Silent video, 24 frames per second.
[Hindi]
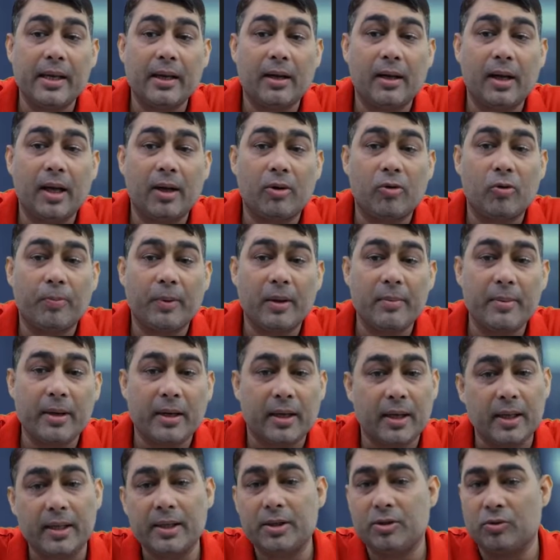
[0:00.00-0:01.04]
एक लाख रुपए में
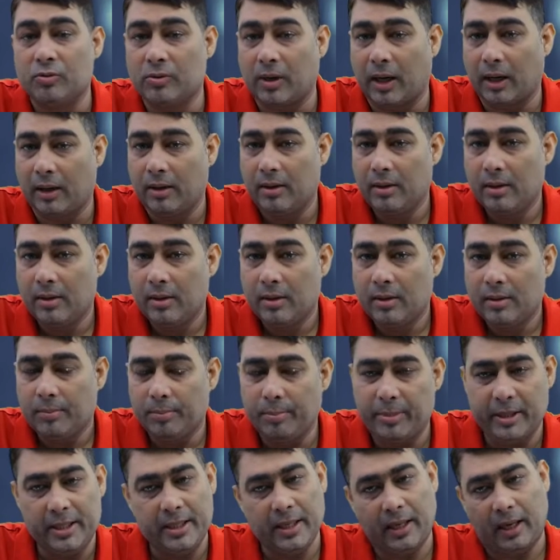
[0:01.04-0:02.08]
खरीदूंगा
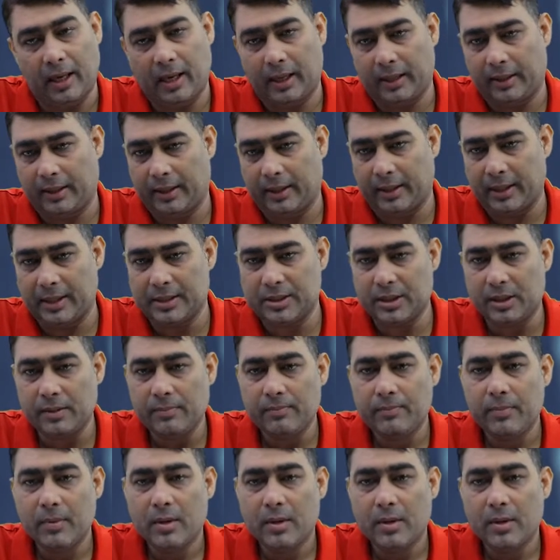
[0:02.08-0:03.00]
बी ने कहा ठीक है जी